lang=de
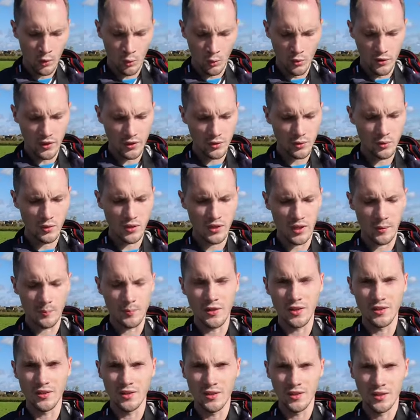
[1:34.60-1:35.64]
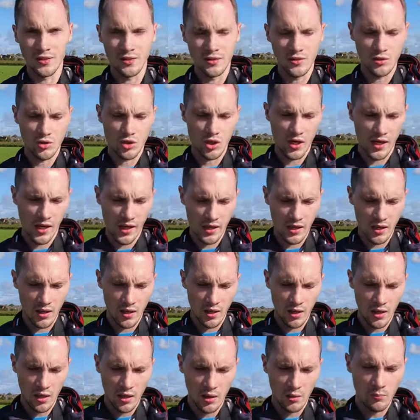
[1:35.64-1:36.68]
Und natürlich habt ihr die DJI
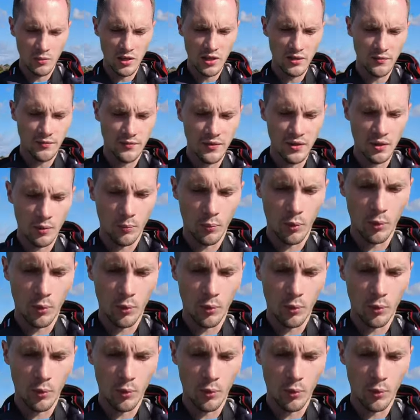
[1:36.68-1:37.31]
Mini 4